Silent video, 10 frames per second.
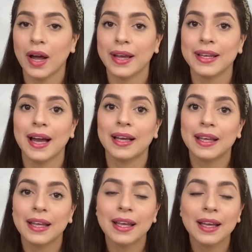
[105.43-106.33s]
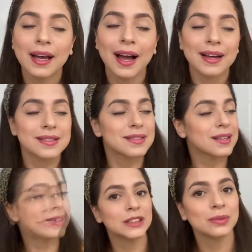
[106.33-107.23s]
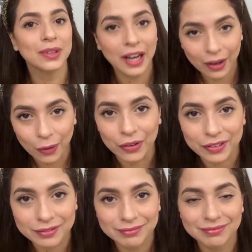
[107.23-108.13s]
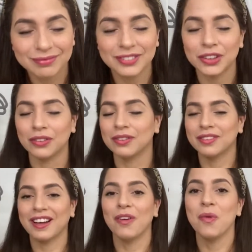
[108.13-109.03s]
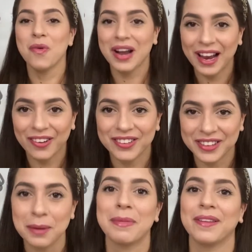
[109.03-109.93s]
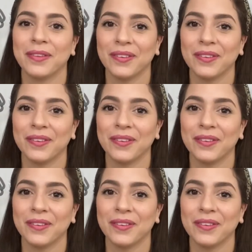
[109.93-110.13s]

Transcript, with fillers: y aquí hace un calor. No, un calor tremendo.